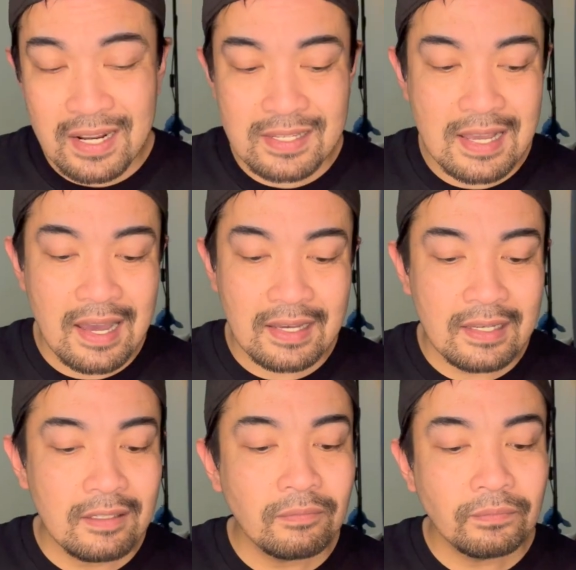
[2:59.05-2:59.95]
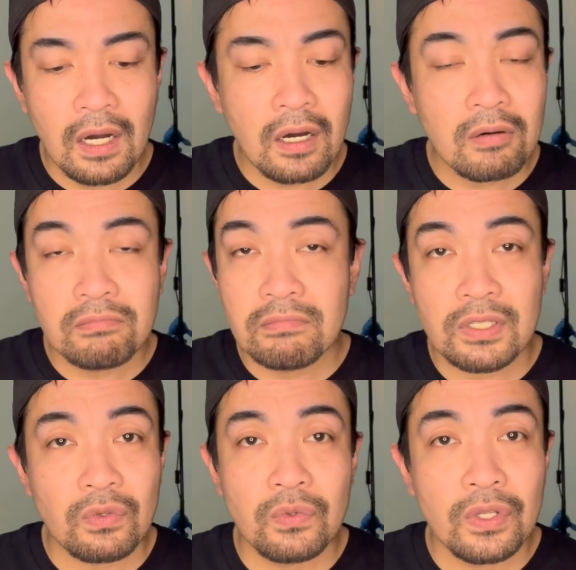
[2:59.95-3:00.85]
sa akin. Um,
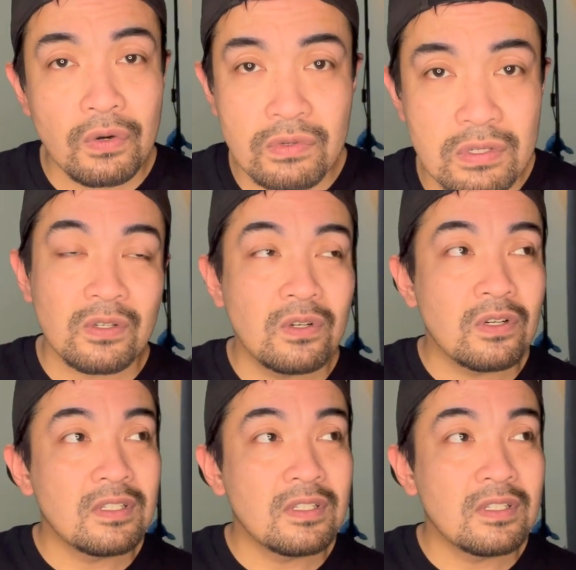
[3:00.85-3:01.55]
but who knows, siguro